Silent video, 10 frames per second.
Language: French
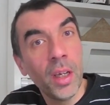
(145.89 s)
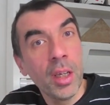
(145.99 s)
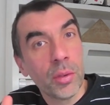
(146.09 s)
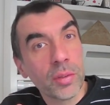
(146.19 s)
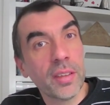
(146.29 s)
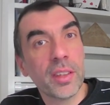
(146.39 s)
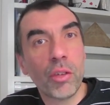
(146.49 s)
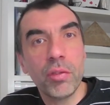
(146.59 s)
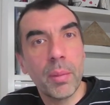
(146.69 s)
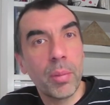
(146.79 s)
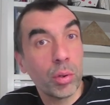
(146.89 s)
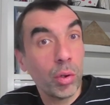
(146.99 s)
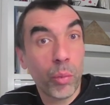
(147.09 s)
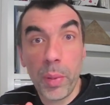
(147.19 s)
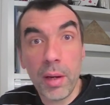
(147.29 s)
Donc ça, c'est quelque chose d'important de ne
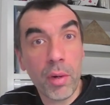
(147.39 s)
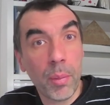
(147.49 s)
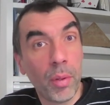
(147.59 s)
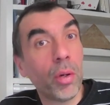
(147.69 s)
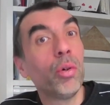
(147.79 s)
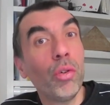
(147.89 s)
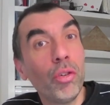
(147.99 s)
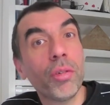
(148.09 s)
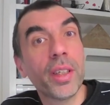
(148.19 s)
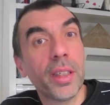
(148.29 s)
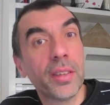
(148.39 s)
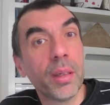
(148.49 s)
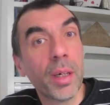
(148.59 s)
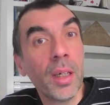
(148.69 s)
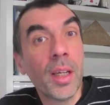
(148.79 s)
pas avoir peur le jour d'un examen,
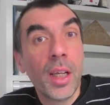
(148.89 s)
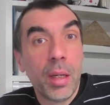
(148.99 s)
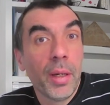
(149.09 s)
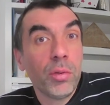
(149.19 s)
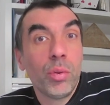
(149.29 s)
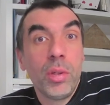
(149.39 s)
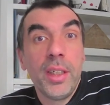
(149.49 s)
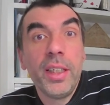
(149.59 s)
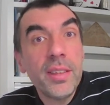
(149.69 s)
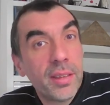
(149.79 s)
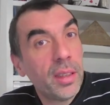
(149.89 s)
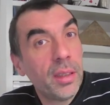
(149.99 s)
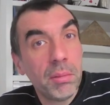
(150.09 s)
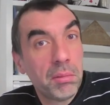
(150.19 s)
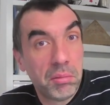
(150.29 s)
eh ben, de laisser
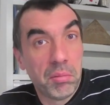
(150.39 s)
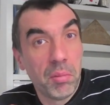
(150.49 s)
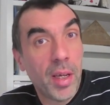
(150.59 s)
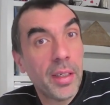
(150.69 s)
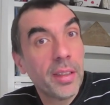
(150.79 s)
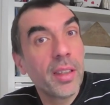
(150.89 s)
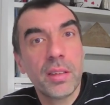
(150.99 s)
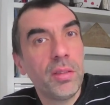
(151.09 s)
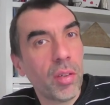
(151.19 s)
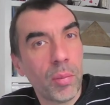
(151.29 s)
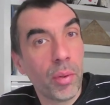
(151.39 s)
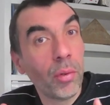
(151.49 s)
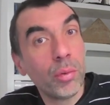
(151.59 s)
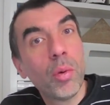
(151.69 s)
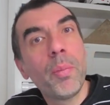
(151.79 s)
un exercice en plan, de
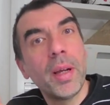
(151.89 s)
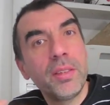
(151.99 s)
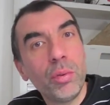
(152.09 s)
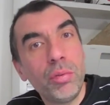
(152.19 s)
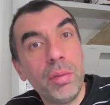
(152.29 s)
passer au suivant.